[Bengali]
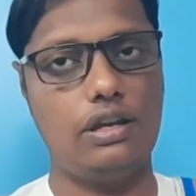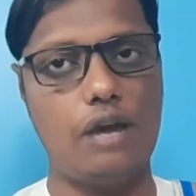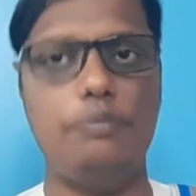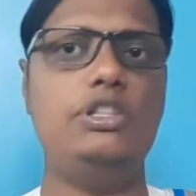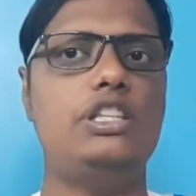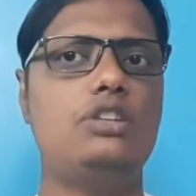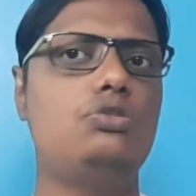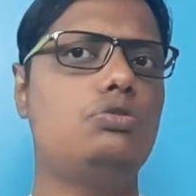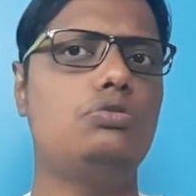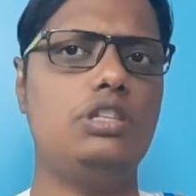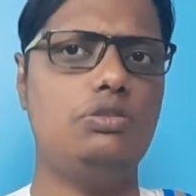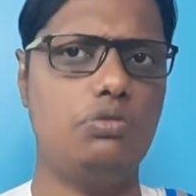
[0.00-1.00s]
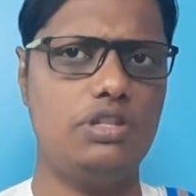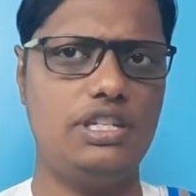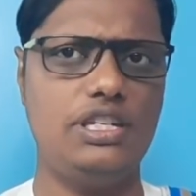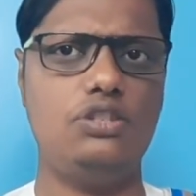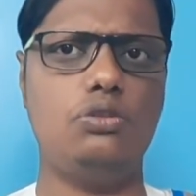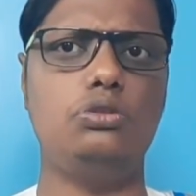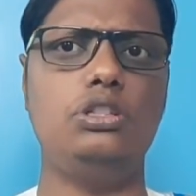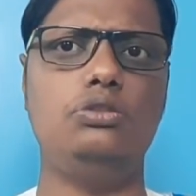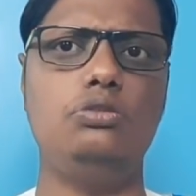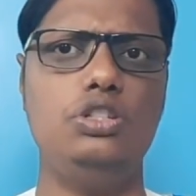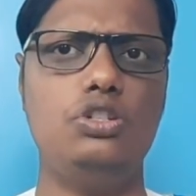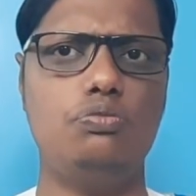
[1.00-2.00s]
আপনি তার জন্য কি করেছেন এই জগতের
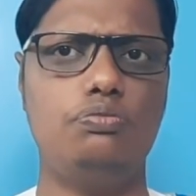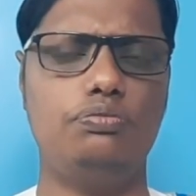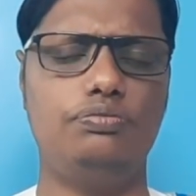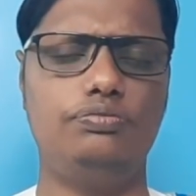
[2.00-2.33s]
তো নিয়ম